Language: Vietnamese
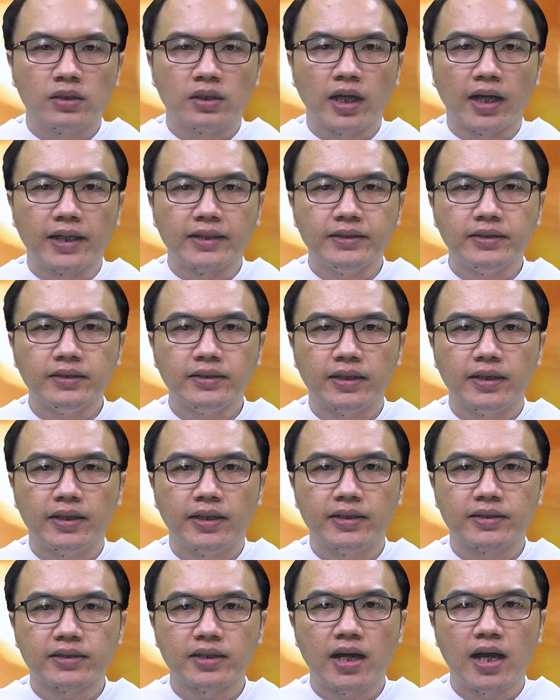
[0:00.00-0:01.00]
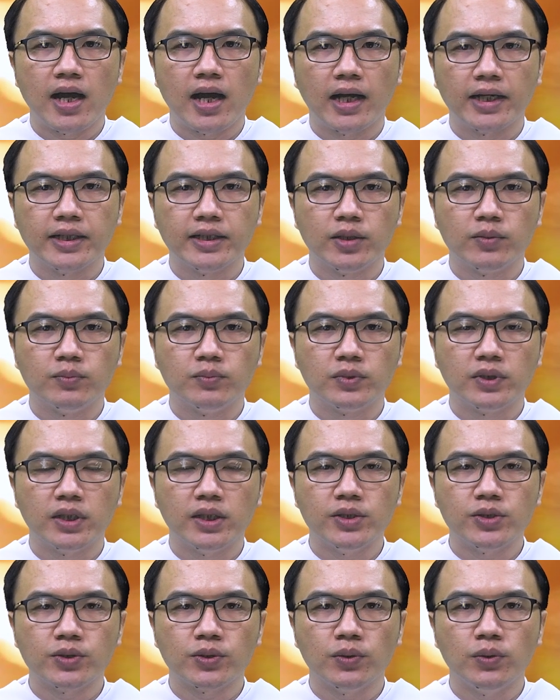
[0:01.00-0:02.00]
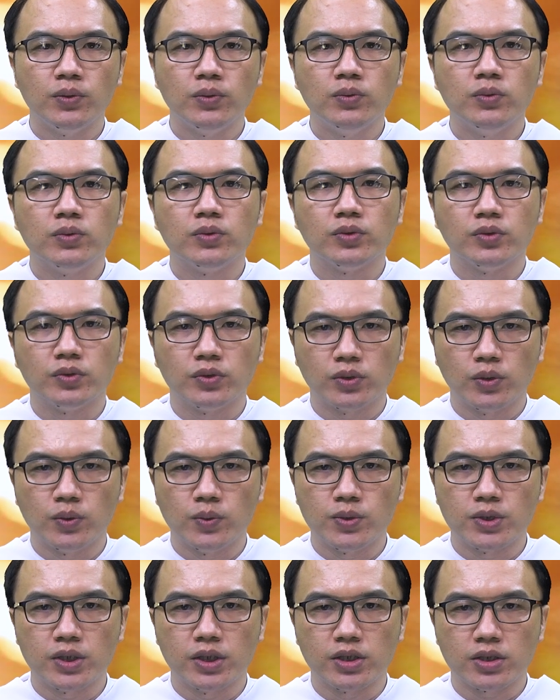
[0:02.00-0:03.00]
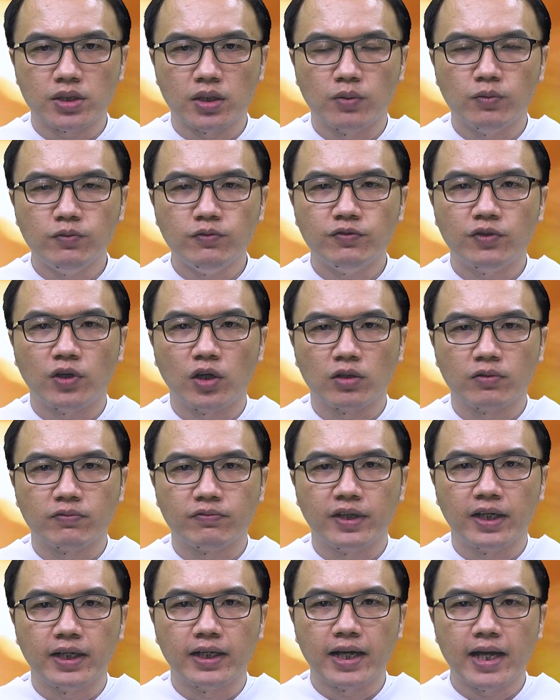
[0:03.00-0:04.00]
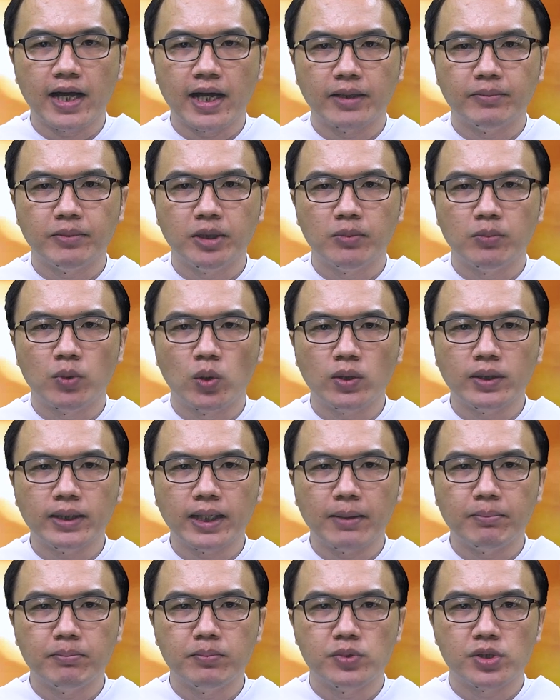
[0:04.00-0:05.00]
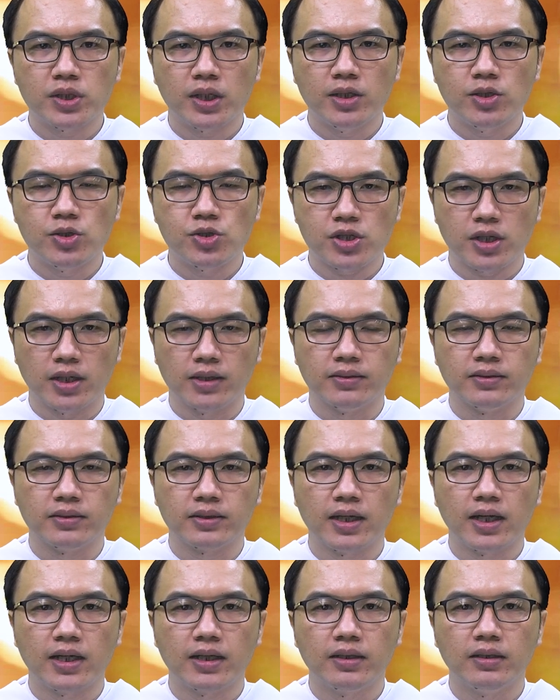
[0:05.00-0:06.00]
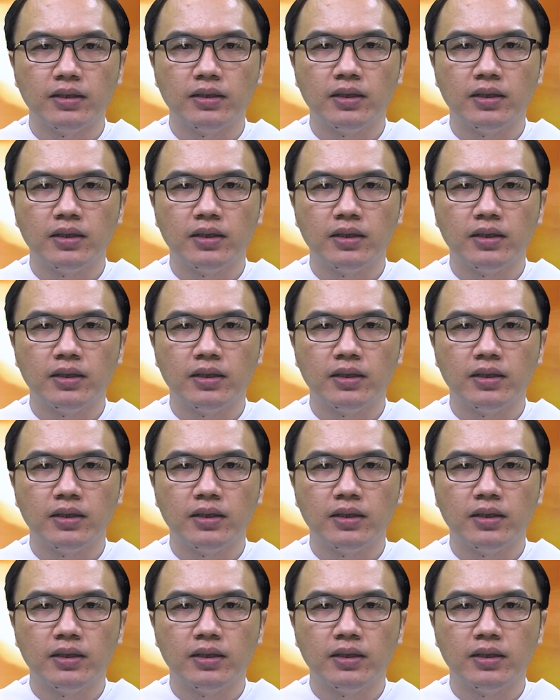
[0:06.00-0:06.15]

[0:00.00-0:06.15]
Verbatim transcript: Thánh Teresa hài đồng Giêsu dù chỉ sống vỏn vẹn 24 năm trên trần gian